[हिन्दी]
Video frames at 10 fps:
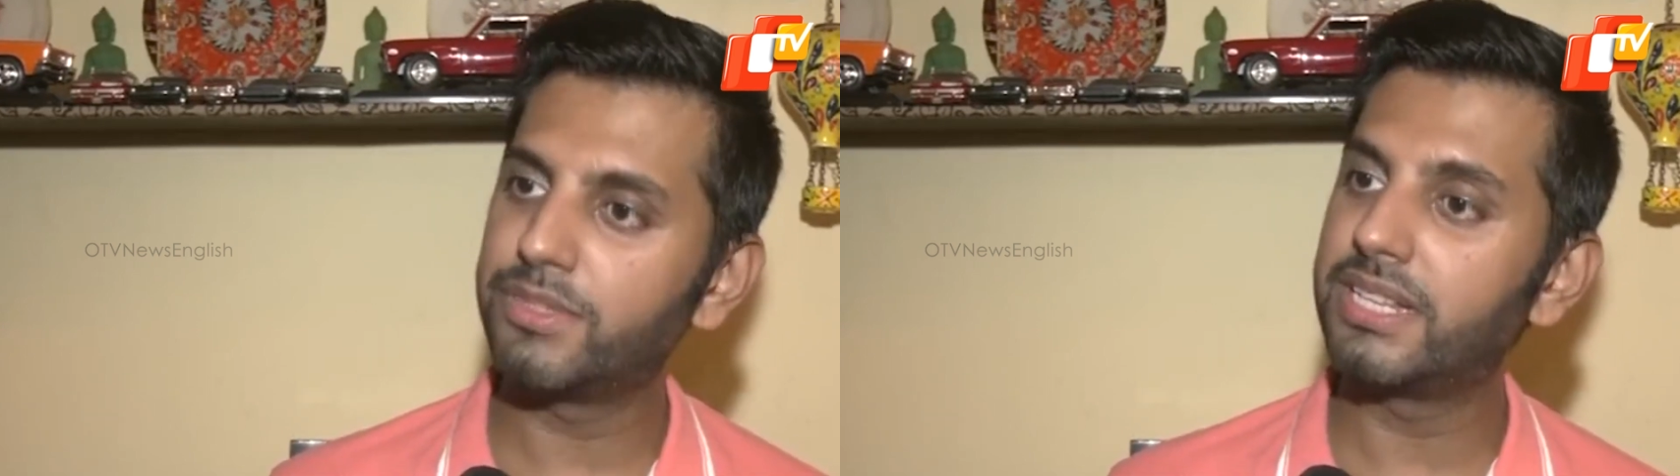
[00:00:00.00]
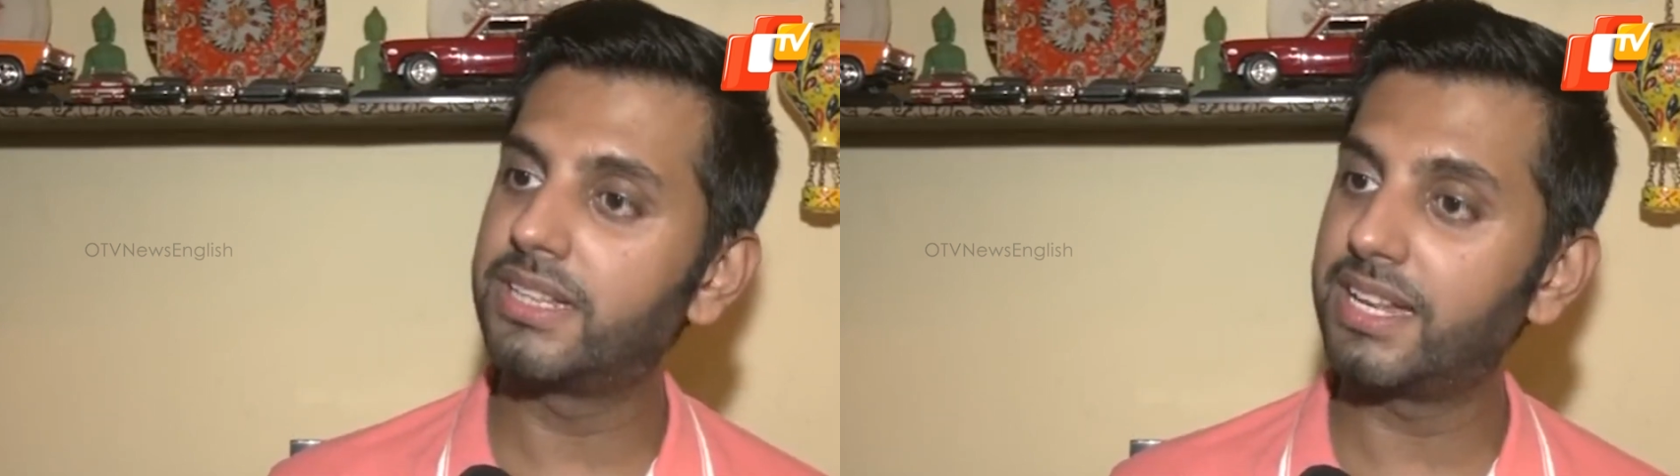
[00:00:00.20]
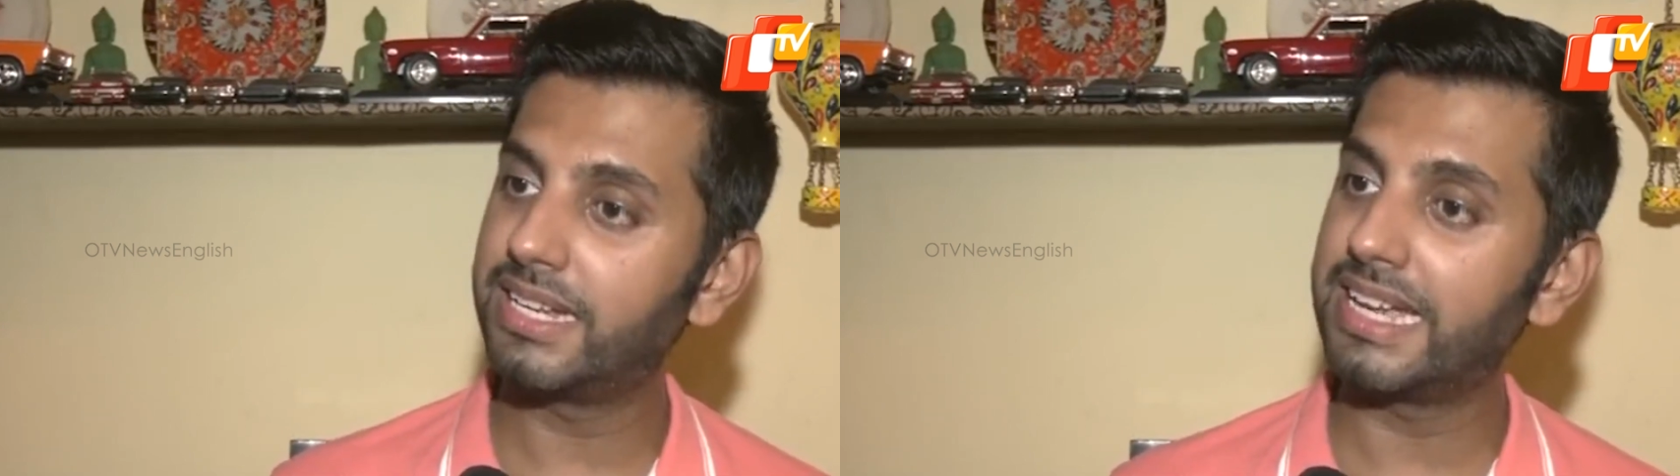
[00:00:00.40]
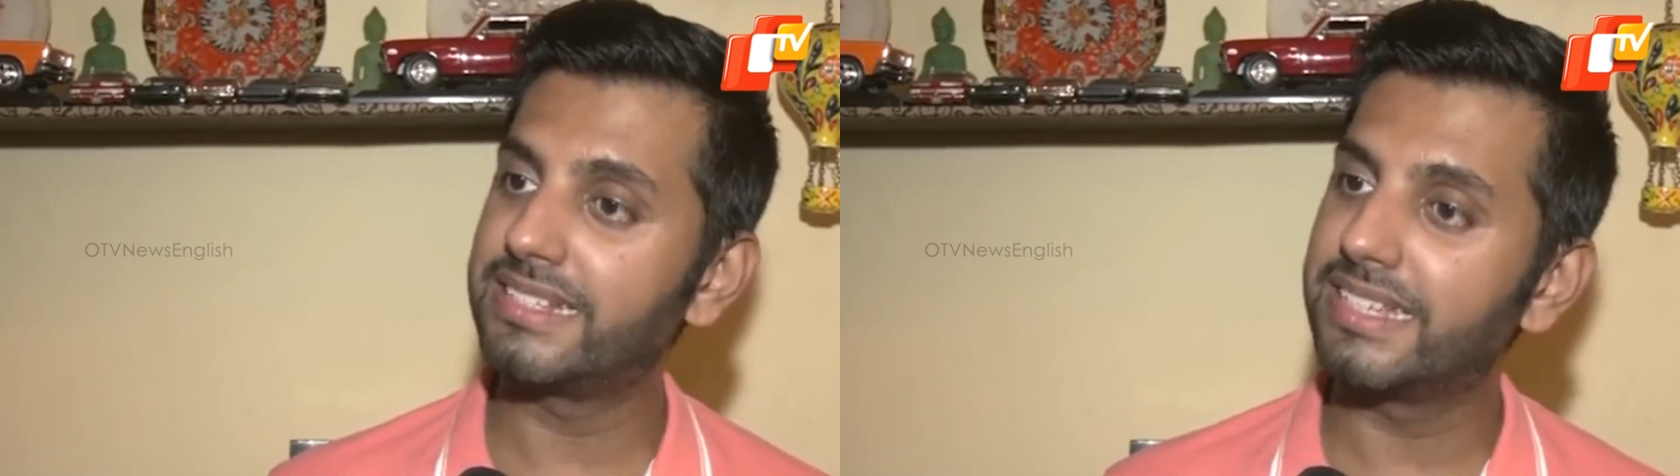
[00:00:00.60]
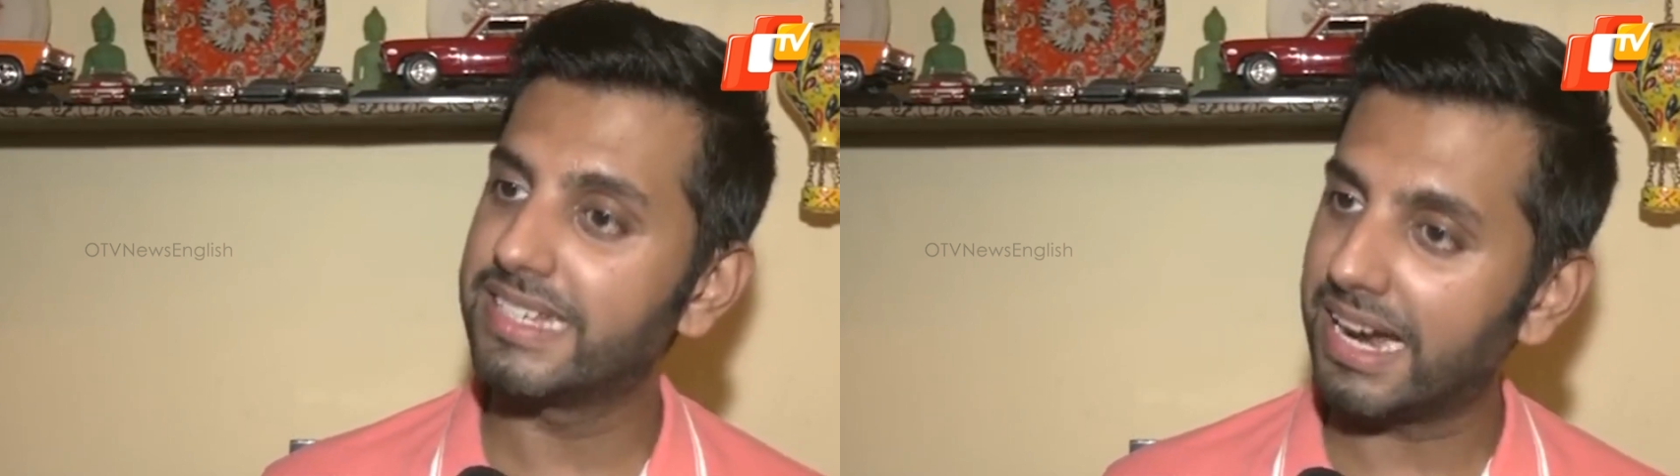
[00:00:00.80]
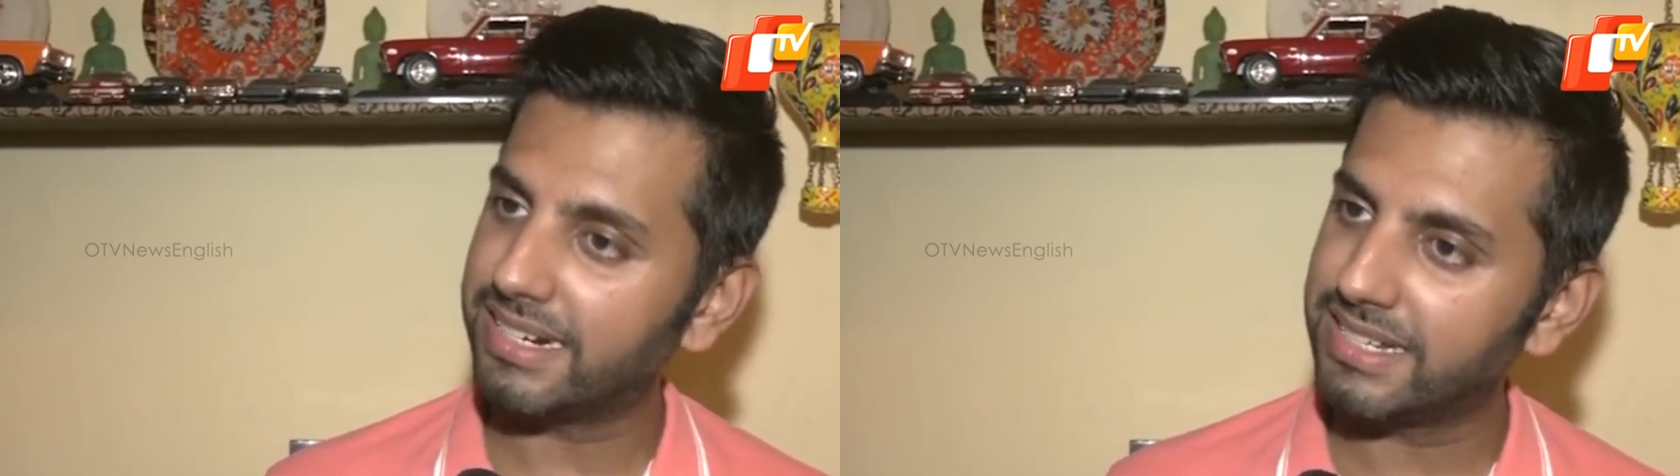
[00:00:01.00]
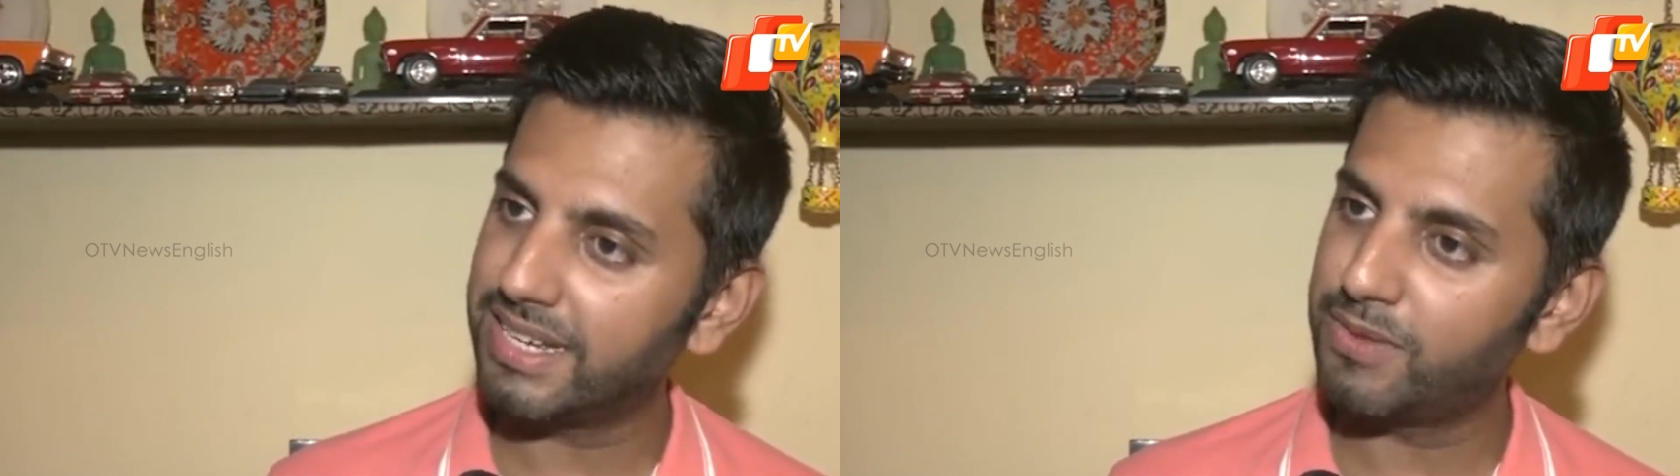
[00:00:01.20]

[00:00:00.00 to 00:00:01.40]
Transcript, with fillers: आम जनता ने कैसे रिएक्ट